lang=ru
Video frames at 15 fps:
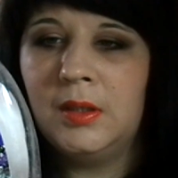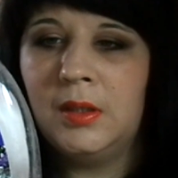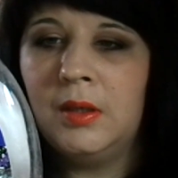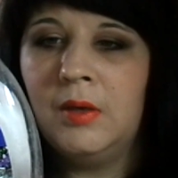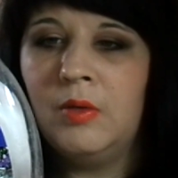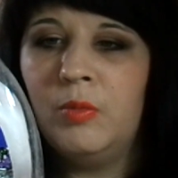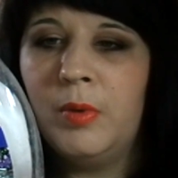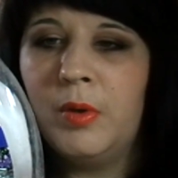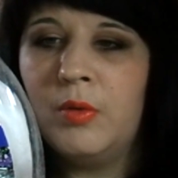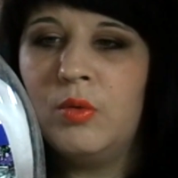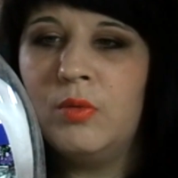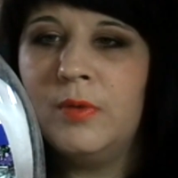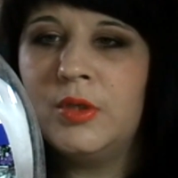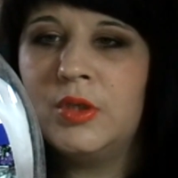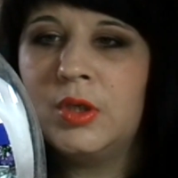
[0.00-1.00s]
на
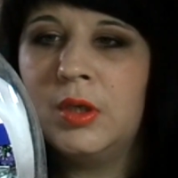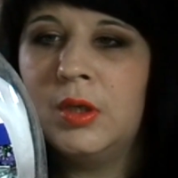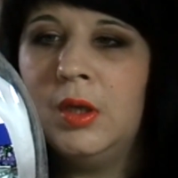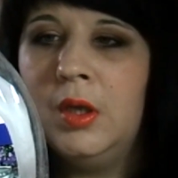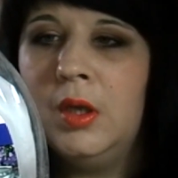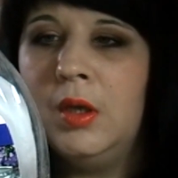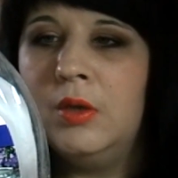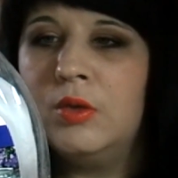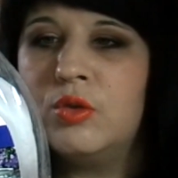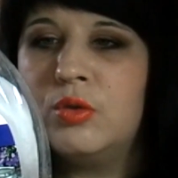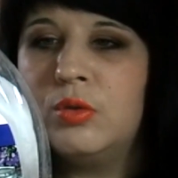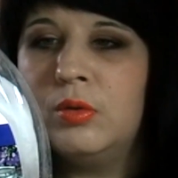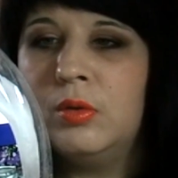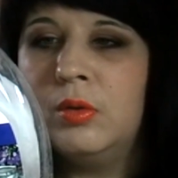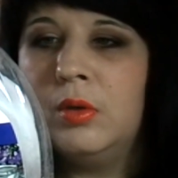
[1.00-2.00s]
упаковочке,
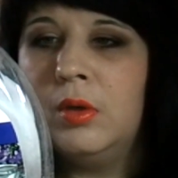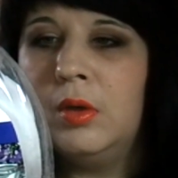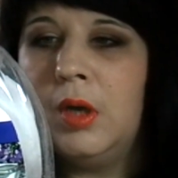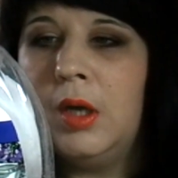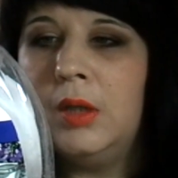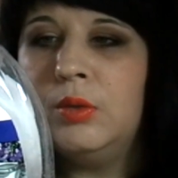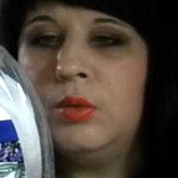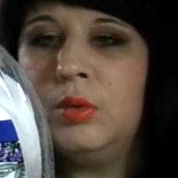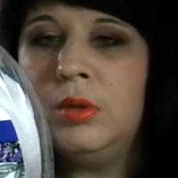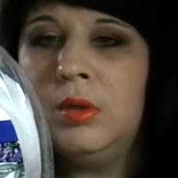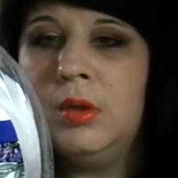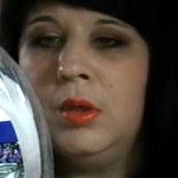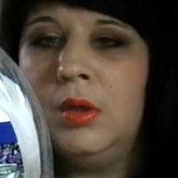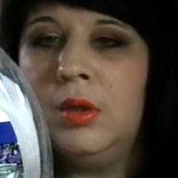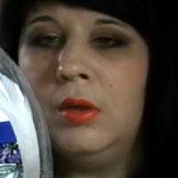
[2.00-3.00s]
что оно
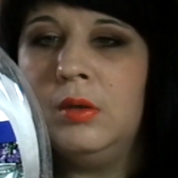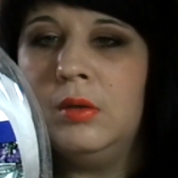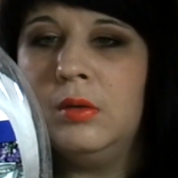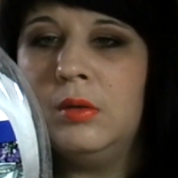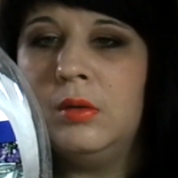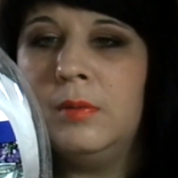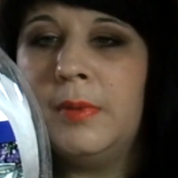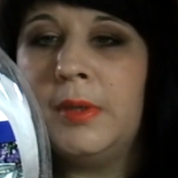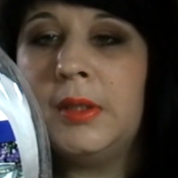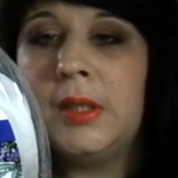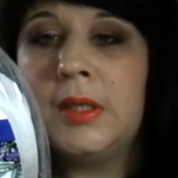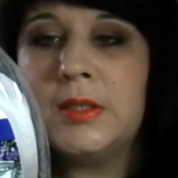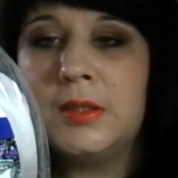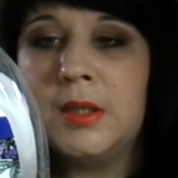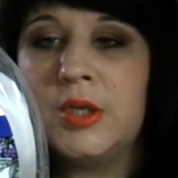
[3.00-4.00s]
Э,
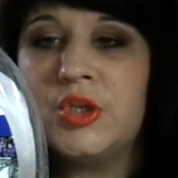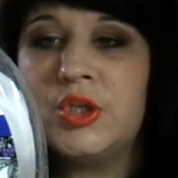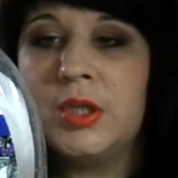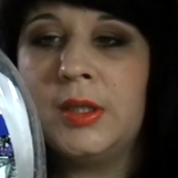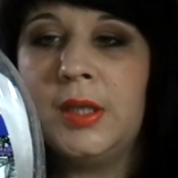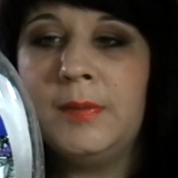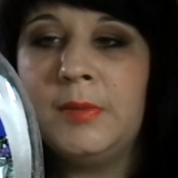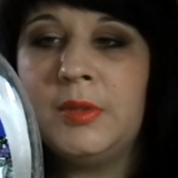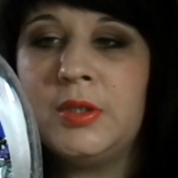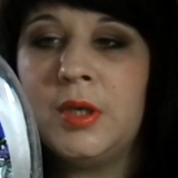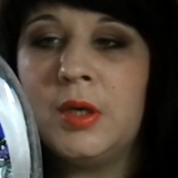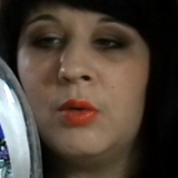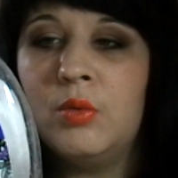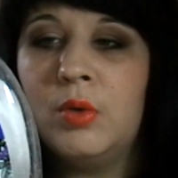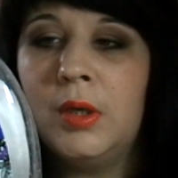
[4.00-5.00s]
предназначена для
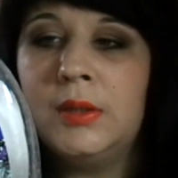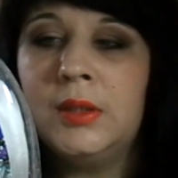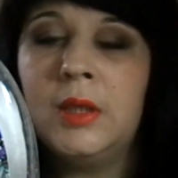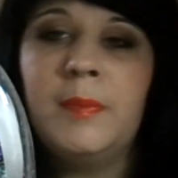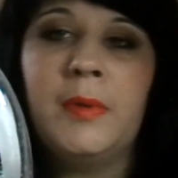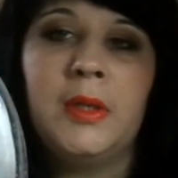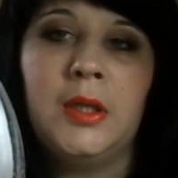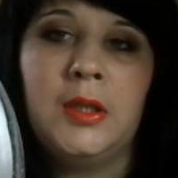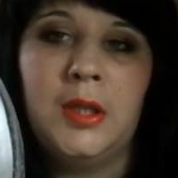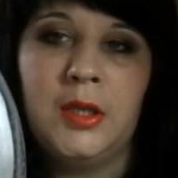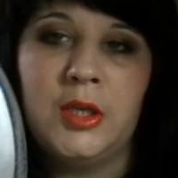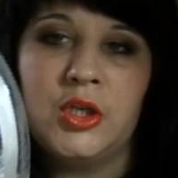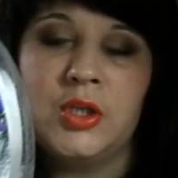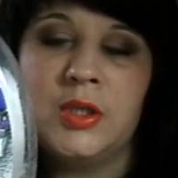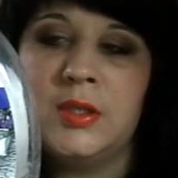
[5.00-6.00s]
мытья кухонных
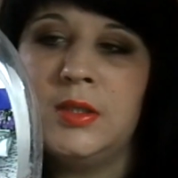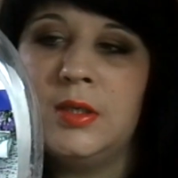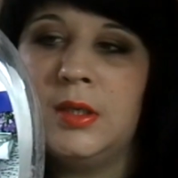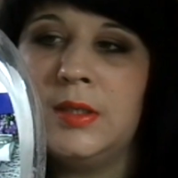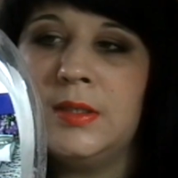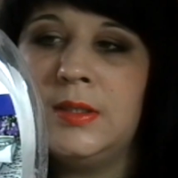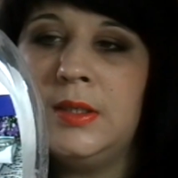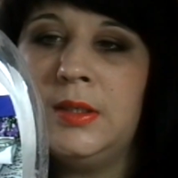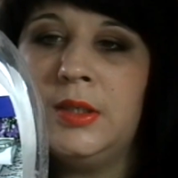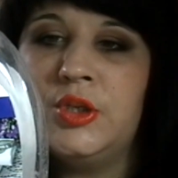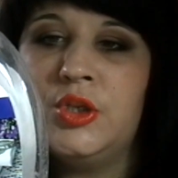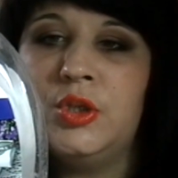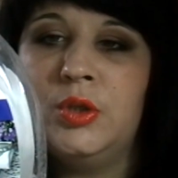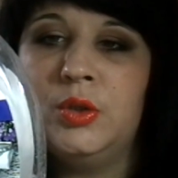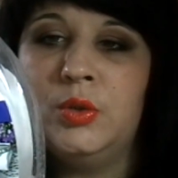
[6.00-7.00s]
принадлежностей,
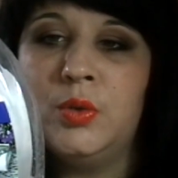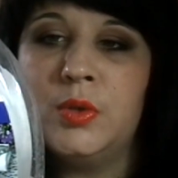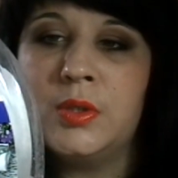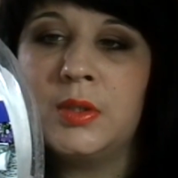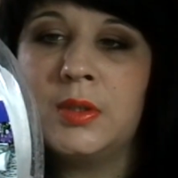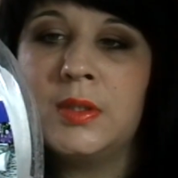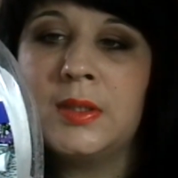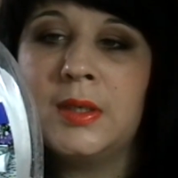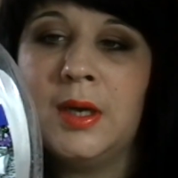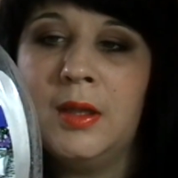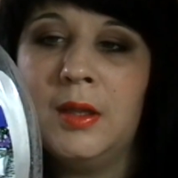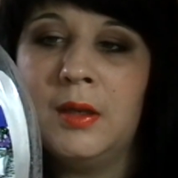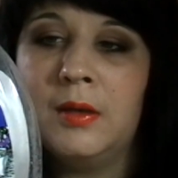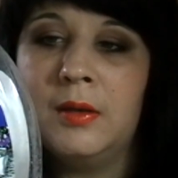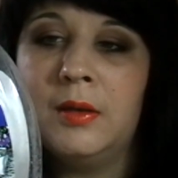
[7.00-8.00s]
разделочных досок,
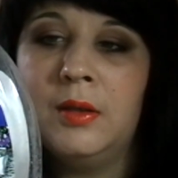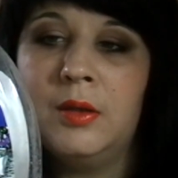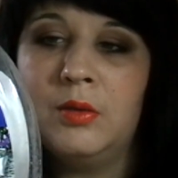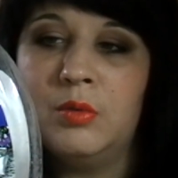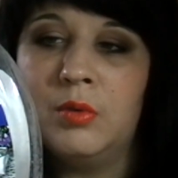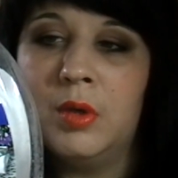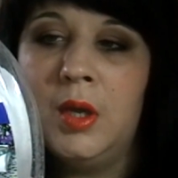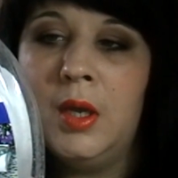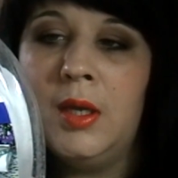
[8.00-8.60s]
скалок и рук.